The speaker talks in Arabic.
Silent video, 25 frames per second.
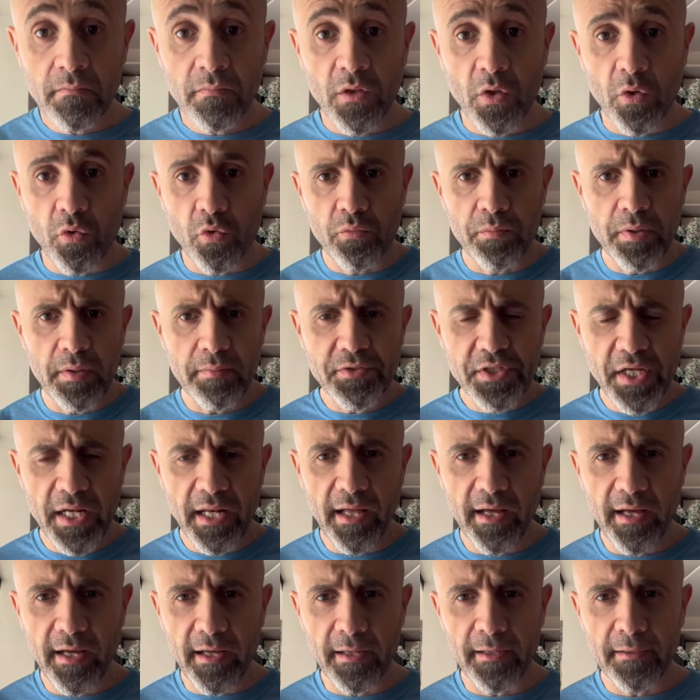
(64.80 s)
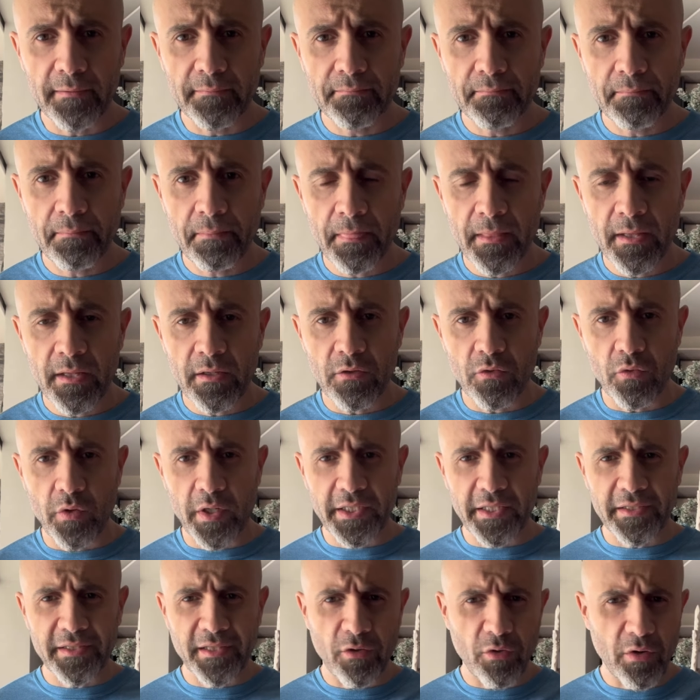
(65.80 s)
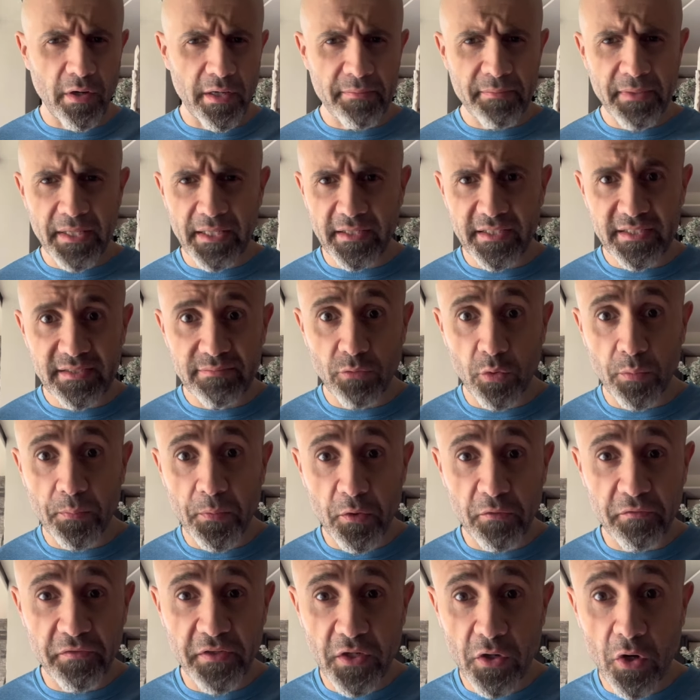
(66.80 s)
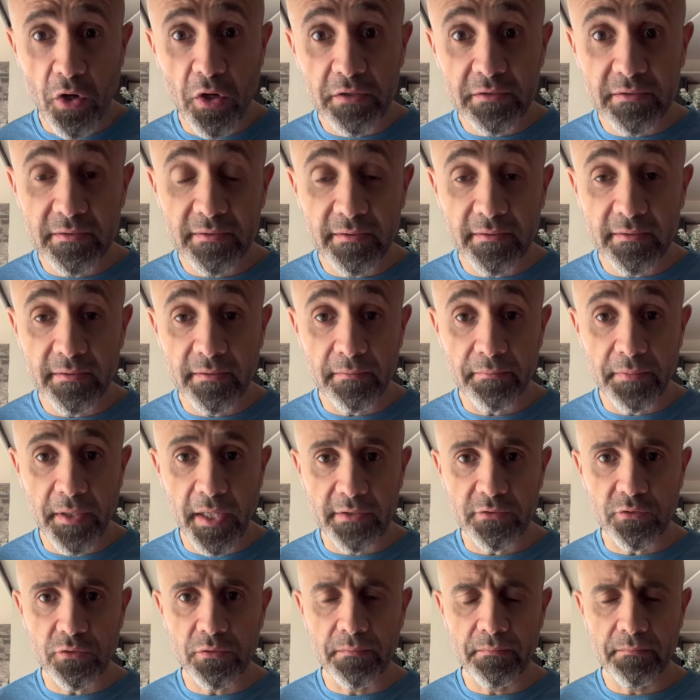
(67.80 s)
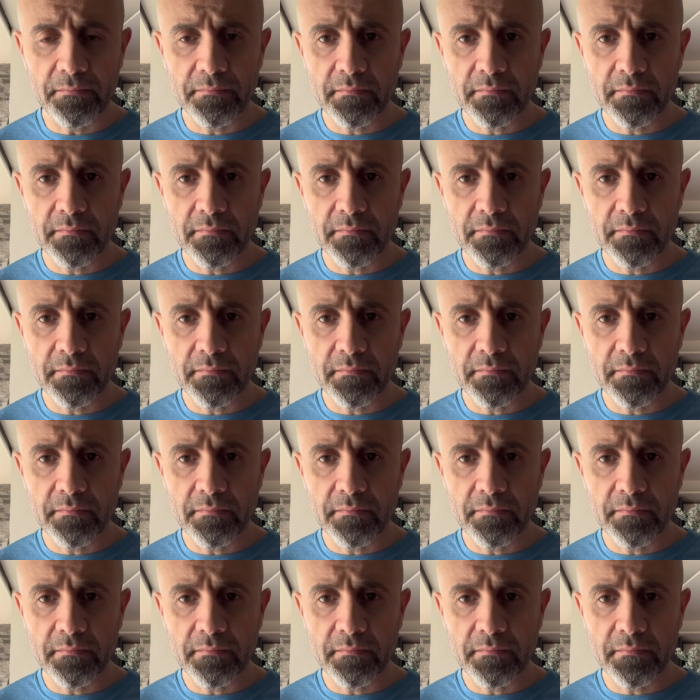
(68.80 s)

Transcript: وبيمشي الحال وهذا الدواء يمكن اسمه بروفيرون بيعطوه